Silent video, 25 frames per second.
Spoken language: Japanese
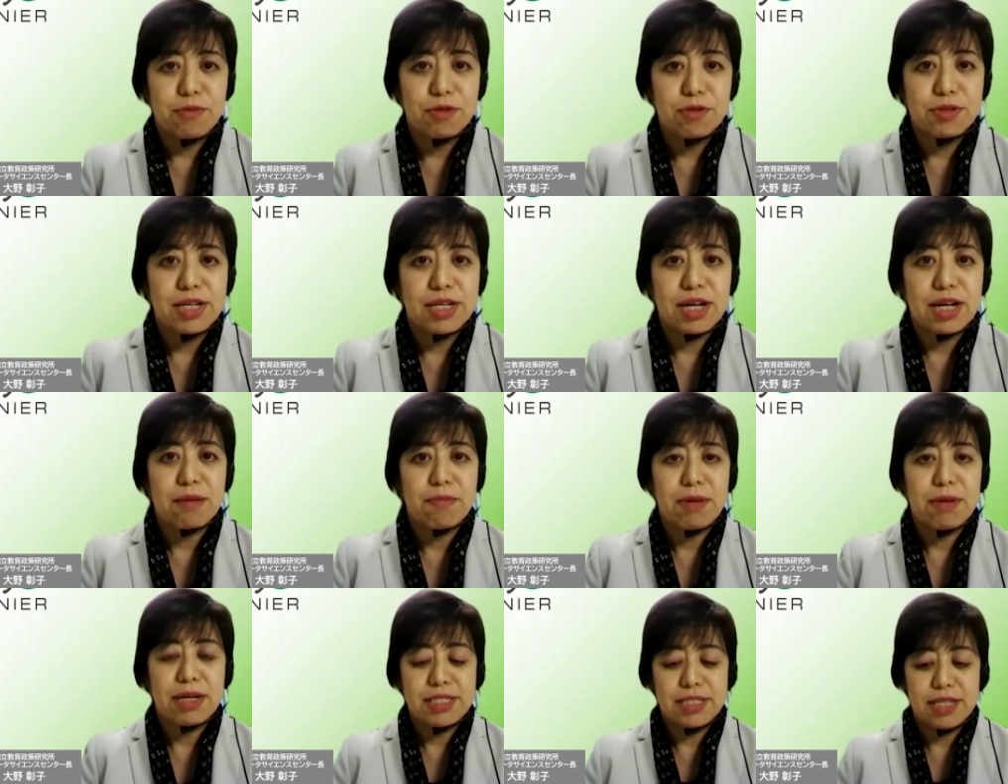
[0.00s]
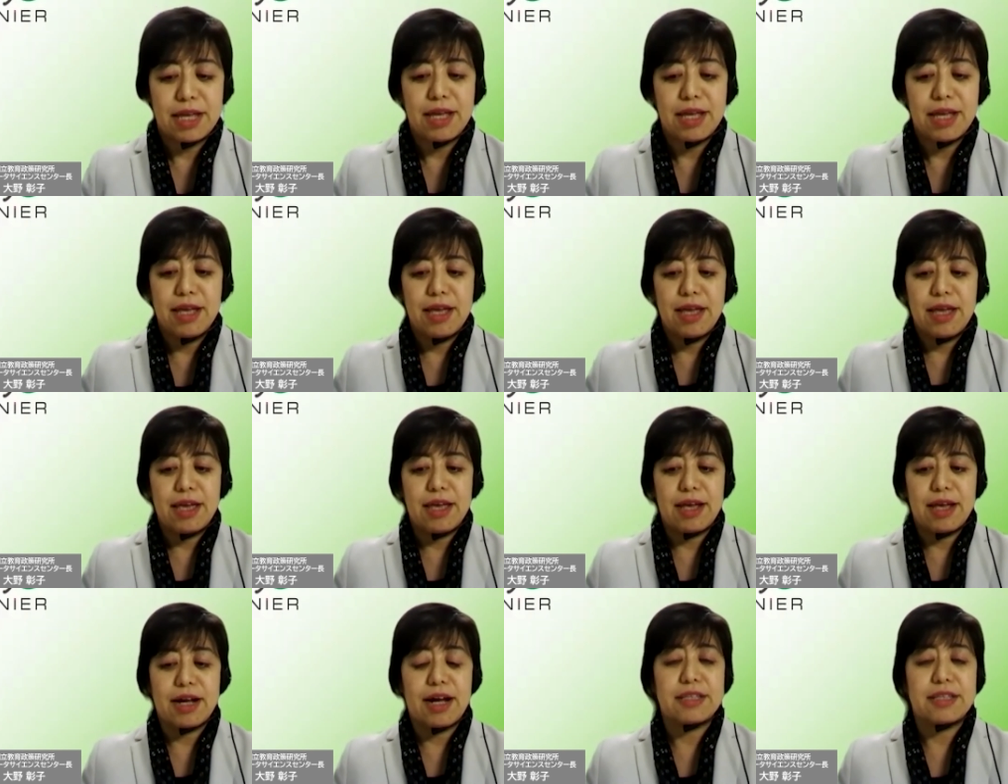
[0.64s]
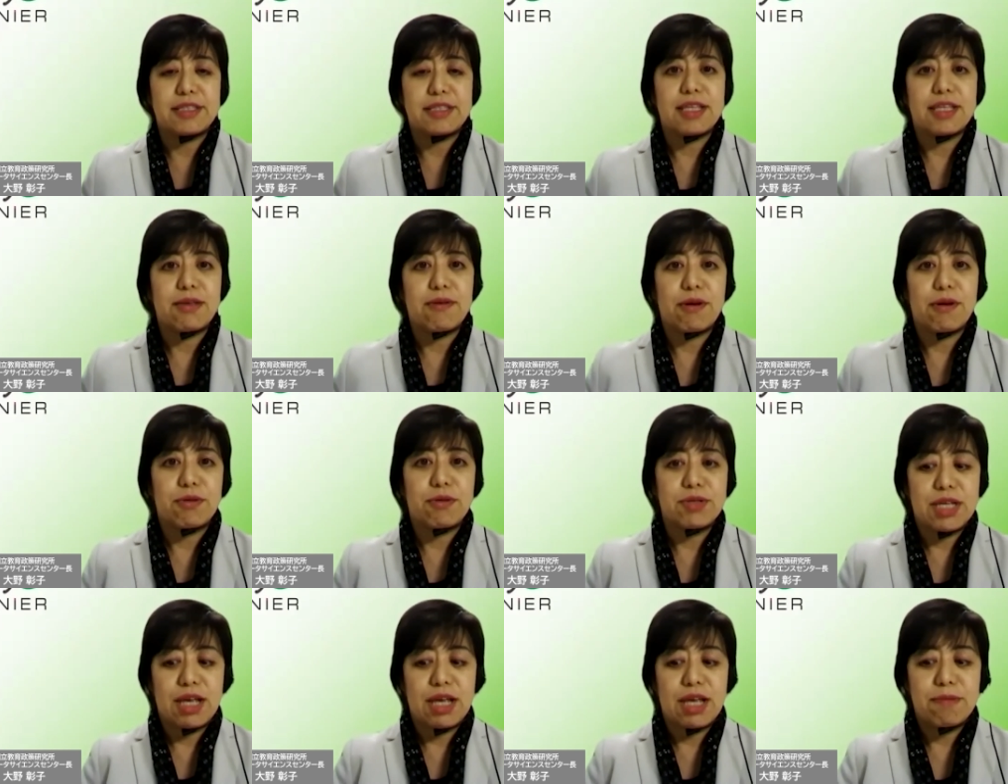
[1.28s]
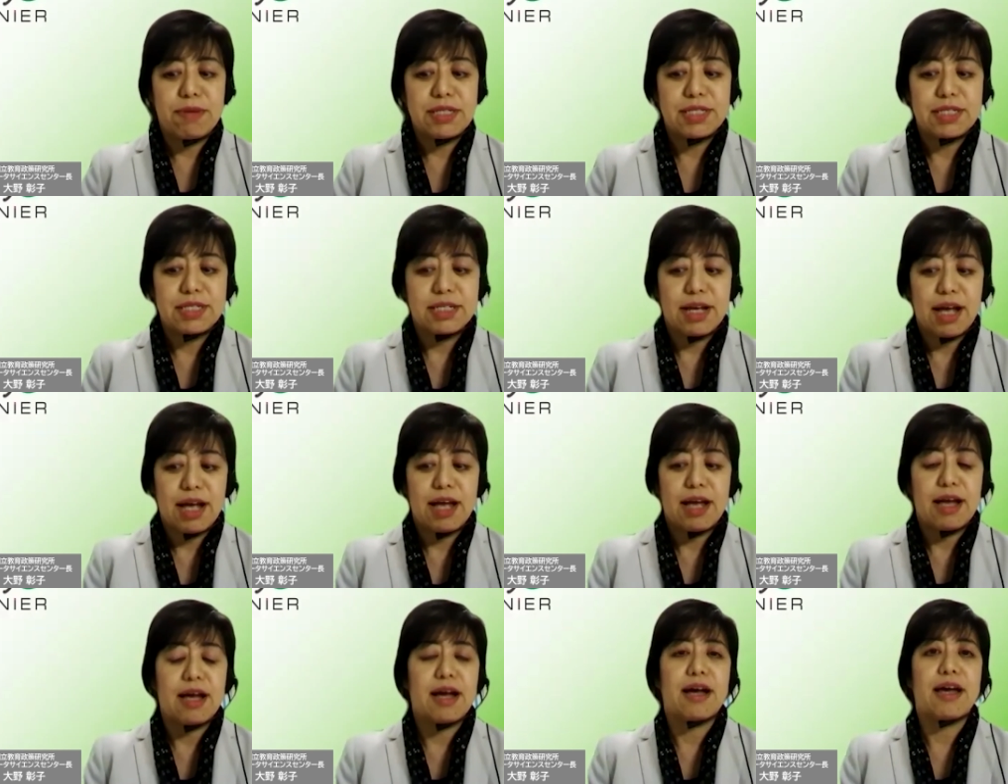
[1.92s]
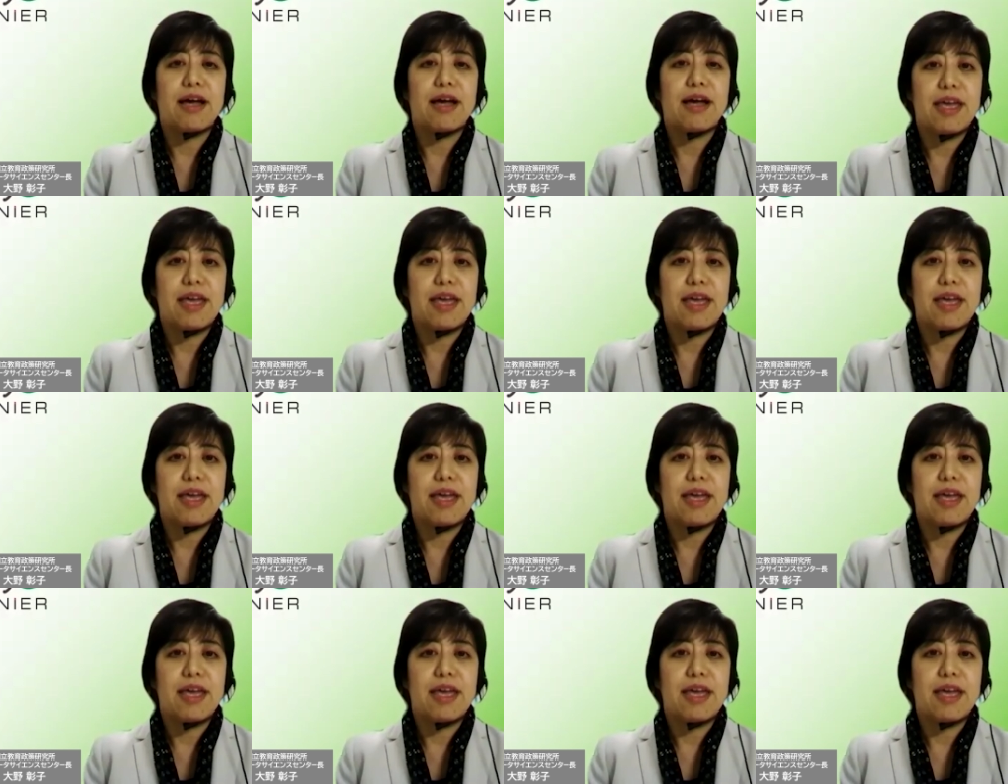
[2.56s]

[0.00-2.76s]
申し上げまして、簡単ではございますが、